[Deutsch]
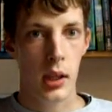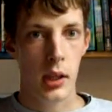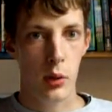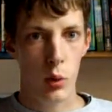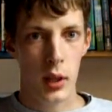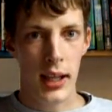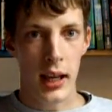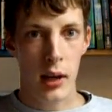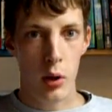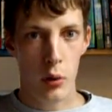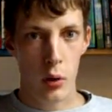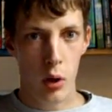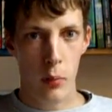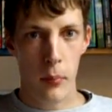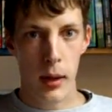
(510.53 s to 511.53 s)
Juli auch
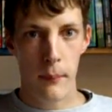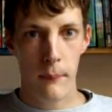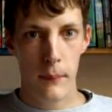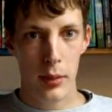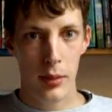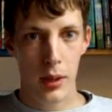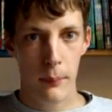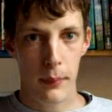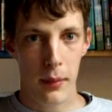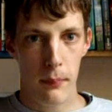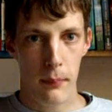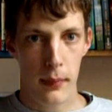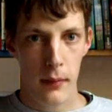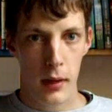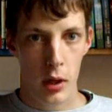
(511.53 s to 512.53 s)
nochmal ein bisschen
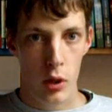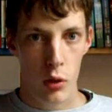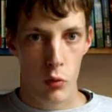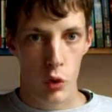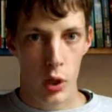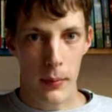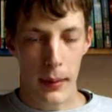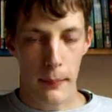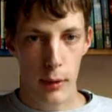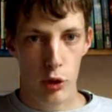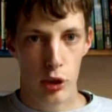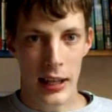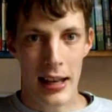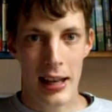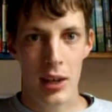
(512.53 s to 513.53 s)
beim Weaver
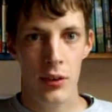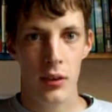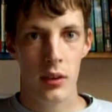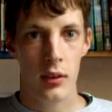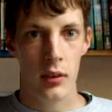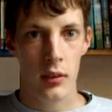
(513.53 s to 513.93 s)
bestellen.